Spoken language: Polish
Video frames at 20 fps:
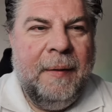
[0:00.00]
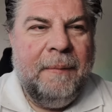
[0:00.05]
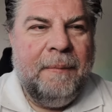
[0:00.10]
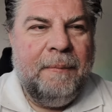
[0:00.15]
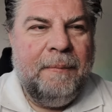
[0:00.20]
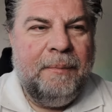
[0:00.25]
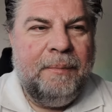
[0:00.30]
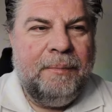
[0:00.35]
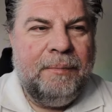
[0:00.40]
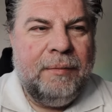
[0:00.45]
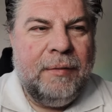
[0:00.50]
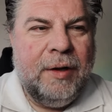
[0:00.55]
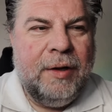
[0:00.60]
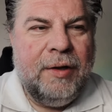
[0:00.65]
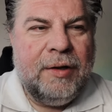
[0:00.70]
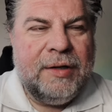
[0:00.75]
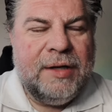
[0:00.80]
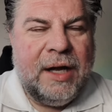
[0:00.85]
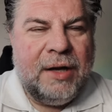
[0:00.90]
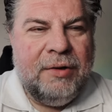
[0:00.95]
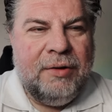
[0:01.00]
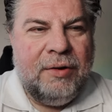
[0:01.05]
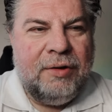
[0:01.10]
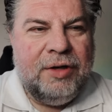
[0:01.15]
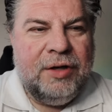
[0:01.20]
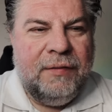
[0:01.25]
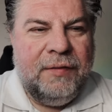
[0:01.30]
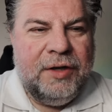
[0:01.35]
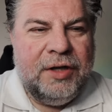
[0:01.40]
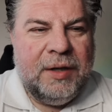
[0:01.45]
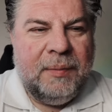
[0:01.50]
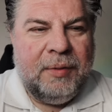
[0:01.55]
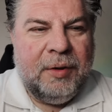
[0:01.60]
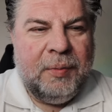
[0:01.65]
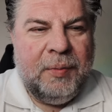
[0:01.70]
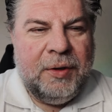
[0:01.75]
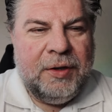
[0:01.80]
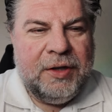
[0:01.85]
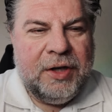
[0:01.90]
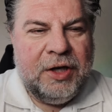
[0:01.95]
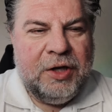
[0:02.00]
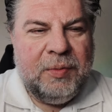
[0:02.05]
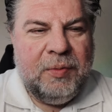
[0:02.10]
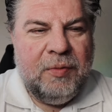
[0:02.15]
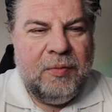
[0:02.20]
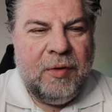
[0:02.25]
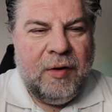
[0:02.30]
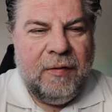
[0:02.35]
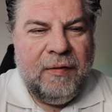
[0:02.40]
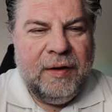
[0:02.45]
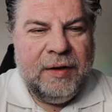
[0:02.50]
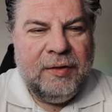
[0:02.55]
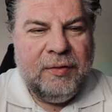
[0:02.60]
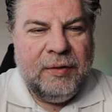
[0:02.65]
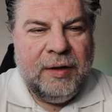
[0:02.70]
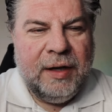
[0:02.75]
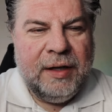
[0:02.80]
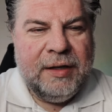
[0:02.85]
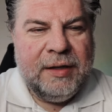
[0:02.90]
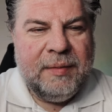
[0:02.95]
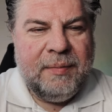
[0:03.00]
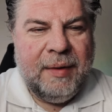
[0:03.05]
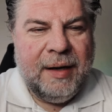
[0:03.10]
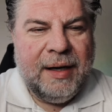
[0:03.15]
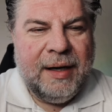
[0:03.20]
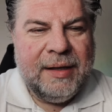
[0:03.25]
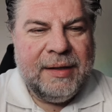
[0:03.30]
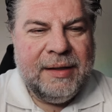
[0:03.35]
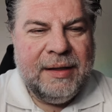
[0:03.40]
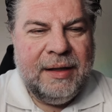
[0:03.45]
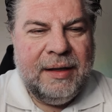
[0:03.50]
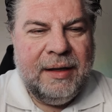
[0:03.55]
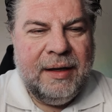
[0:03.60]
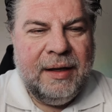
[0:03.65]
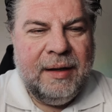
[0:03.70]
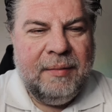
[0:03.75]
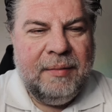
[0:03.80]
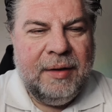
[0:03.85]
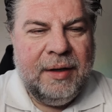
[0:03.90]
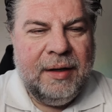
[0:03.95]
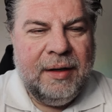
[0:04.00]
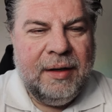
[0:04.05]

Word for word: Mm, I ostatnio oczywiście podpisaliśmy umowę tutaj z magazynem,